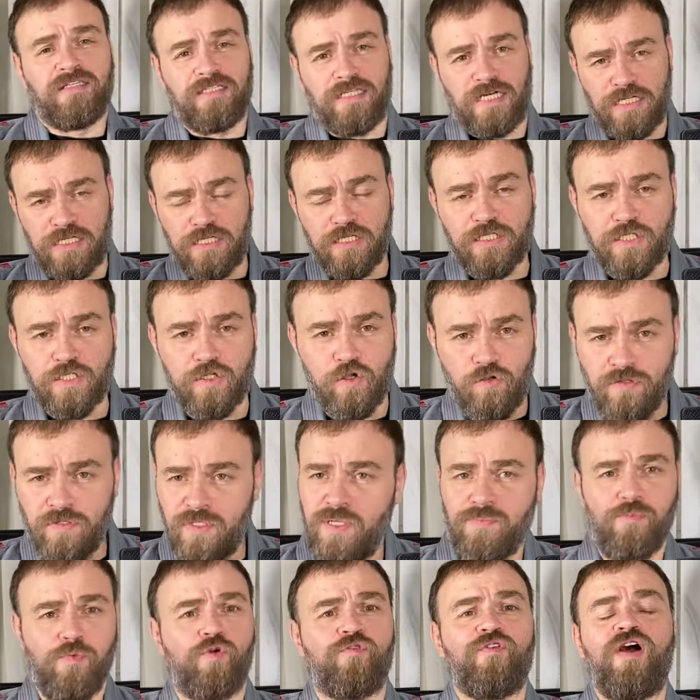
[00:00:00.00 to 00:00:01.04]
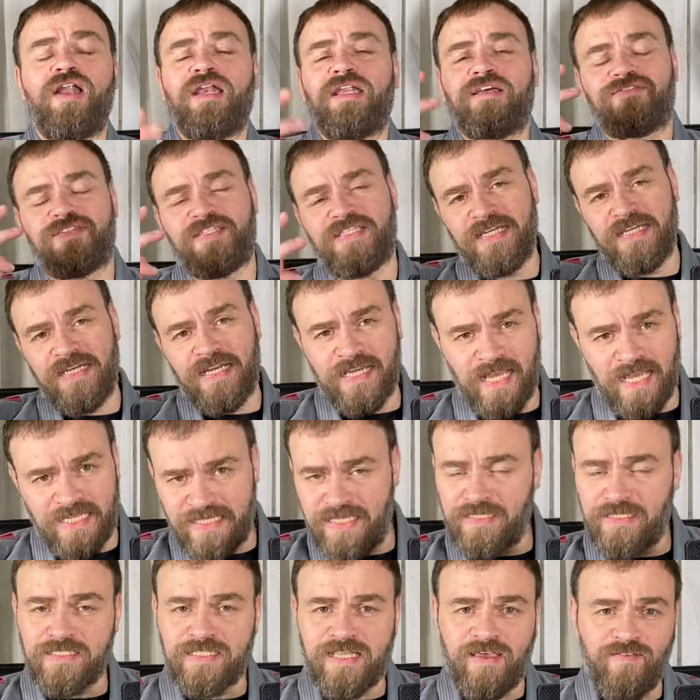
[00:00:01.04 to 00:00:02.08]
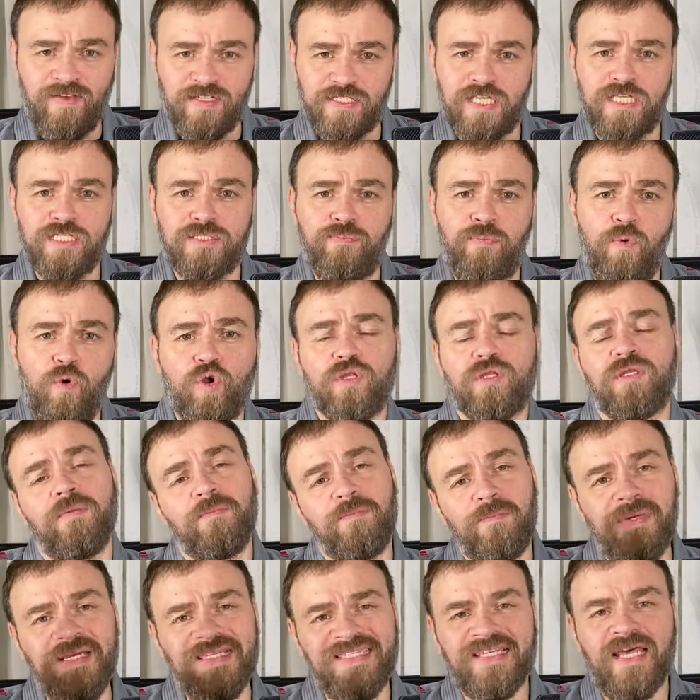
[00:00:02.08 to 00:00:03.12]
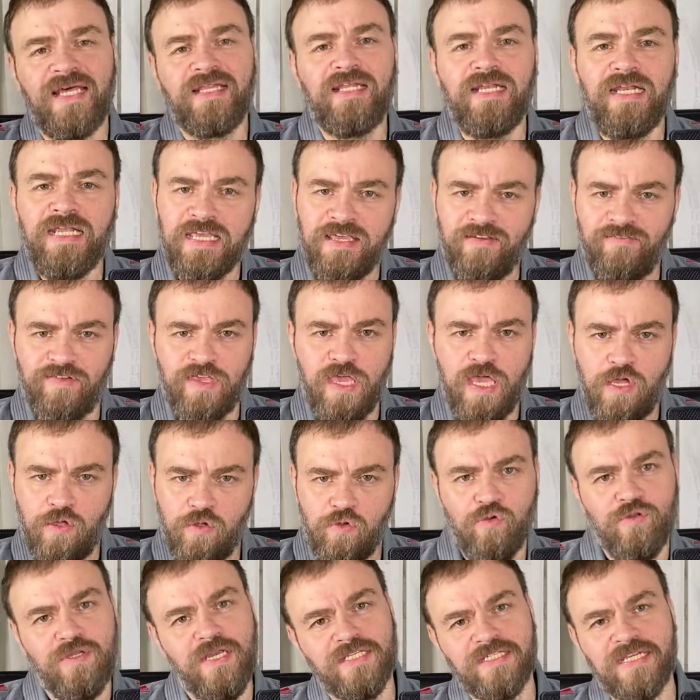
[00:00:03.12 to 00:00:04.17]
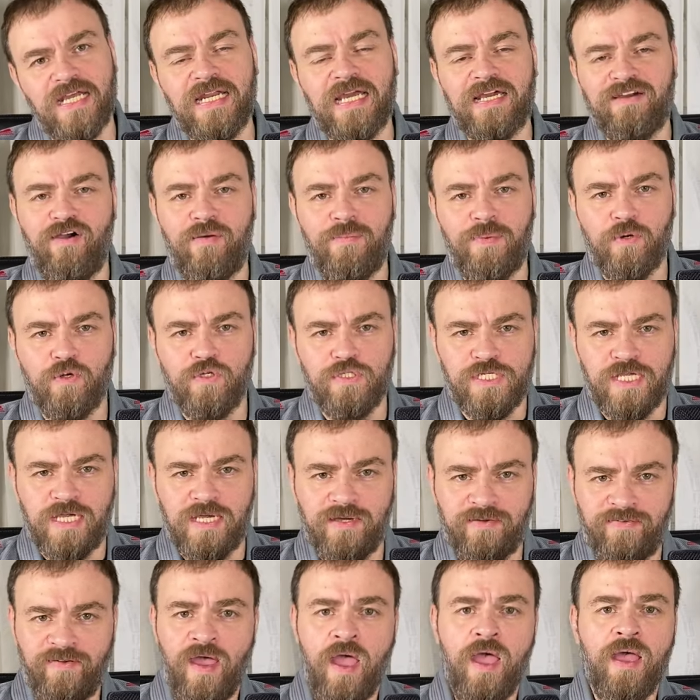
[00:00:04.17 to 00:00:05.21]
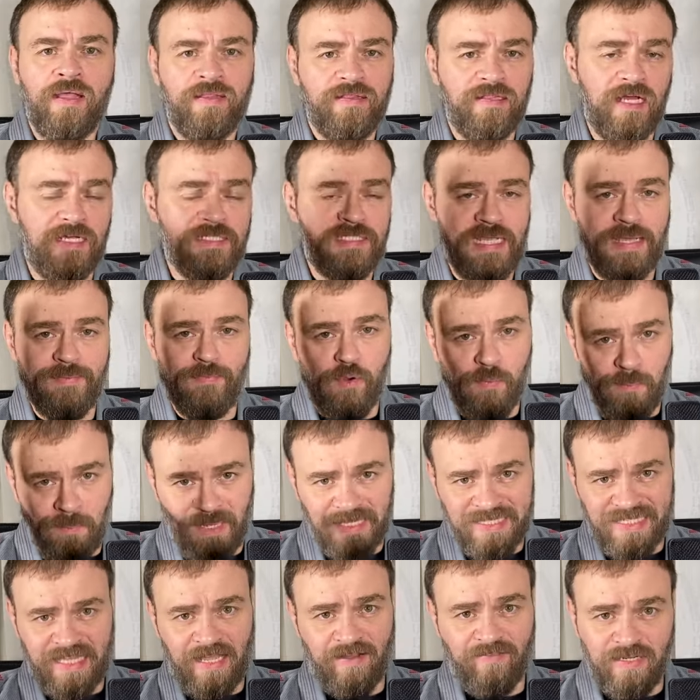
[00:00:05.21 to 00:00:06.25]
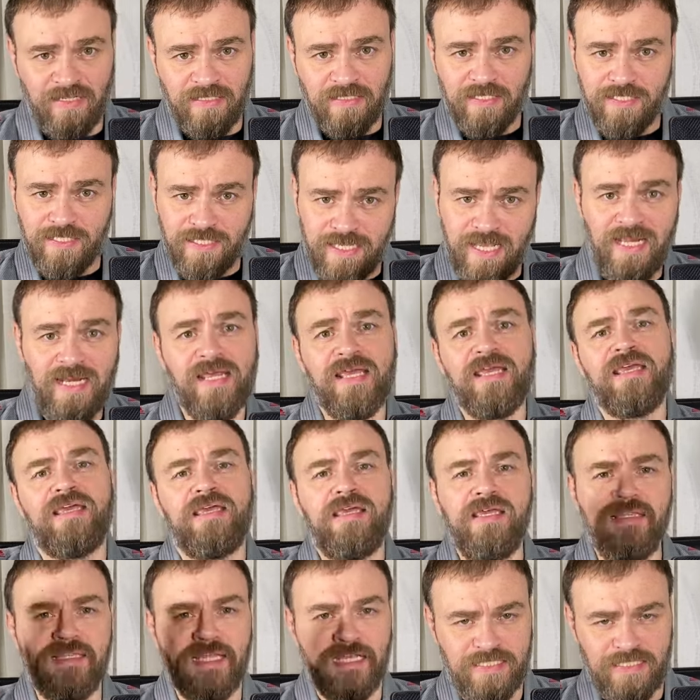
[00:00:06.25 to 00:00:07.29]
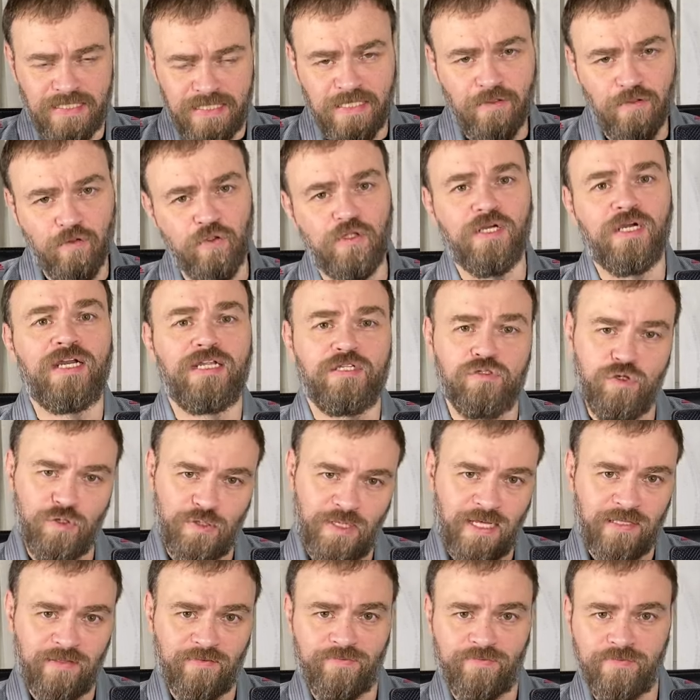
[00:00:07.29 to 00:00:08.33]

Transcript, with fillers: Традиционно, буквально в стиле газеты «Советский спорт», мы задали Евгению несколько вопросиков на тему поставленных целей и достигнутых результатов.